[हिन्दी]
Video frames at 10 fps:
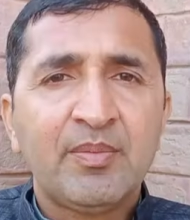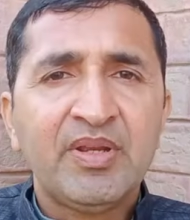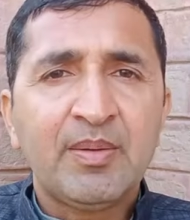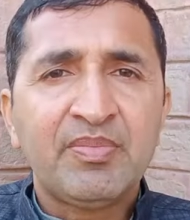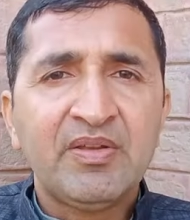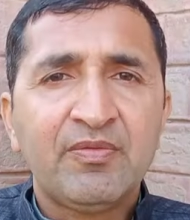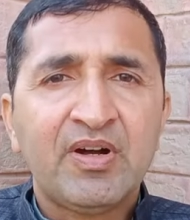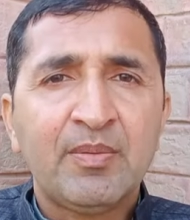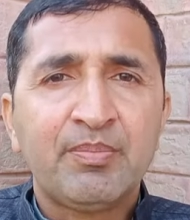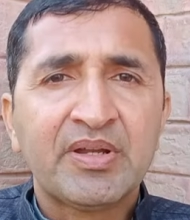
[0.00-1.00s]
कि हमें अपने
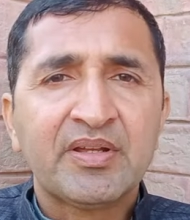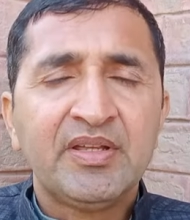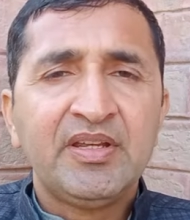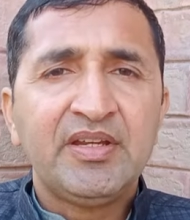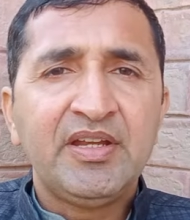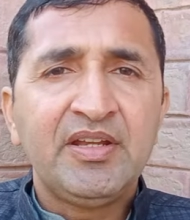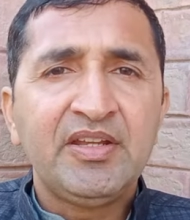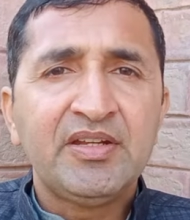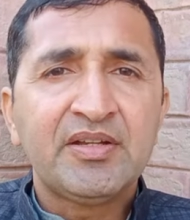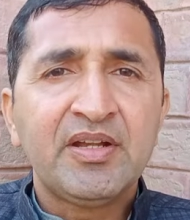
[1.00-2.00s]
फार्म पर
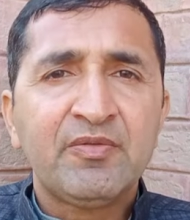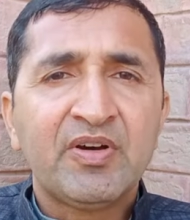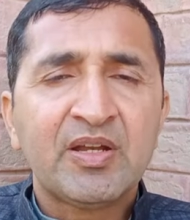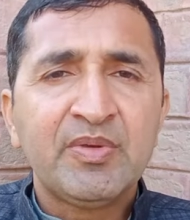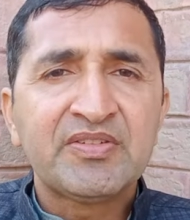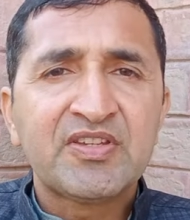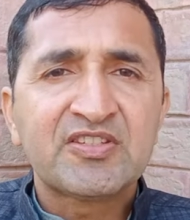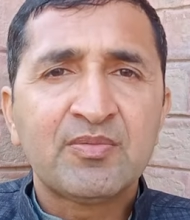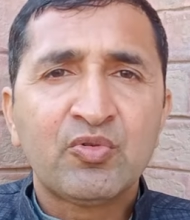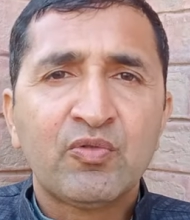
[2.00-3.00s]
इंटीग्रेटेड फार्मिंग
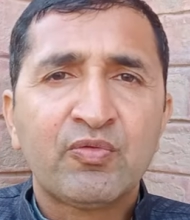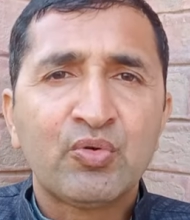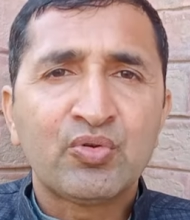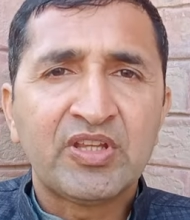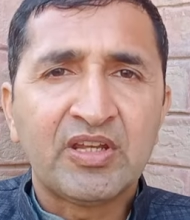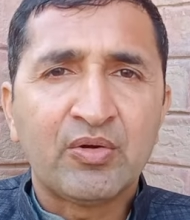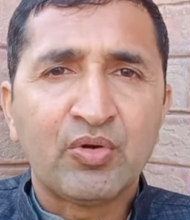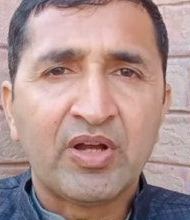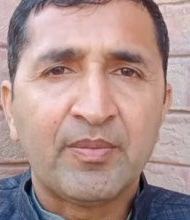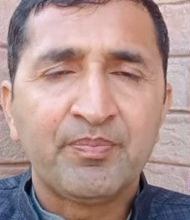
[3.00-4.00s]
सिस्टम को फ़रोग देना
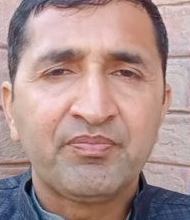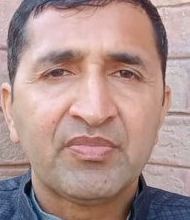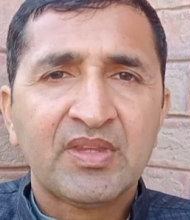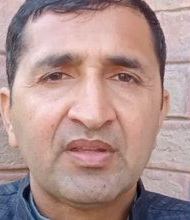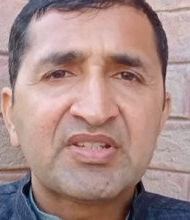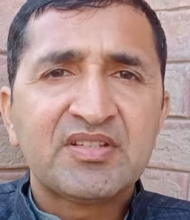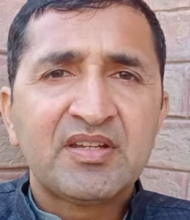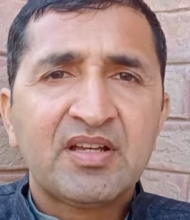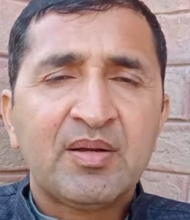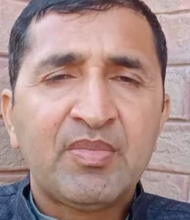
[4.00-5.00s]
होगा
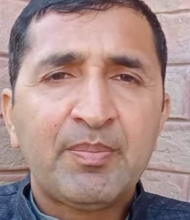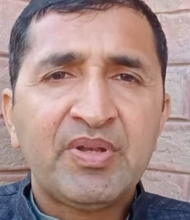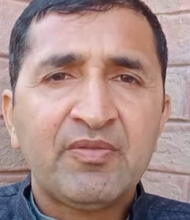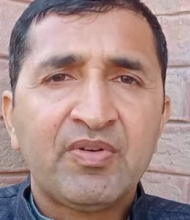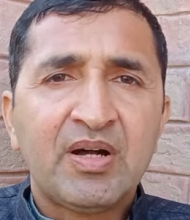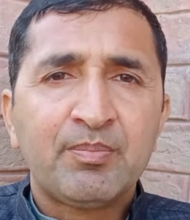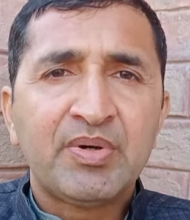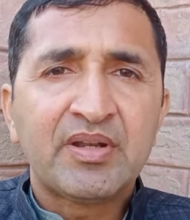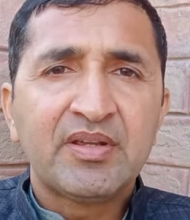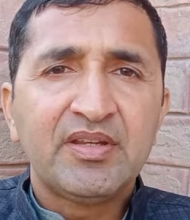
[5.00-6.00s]
मसलन हम अपने
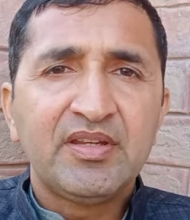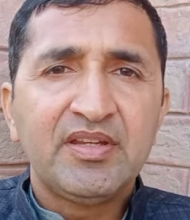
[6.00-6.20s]
फार्म पर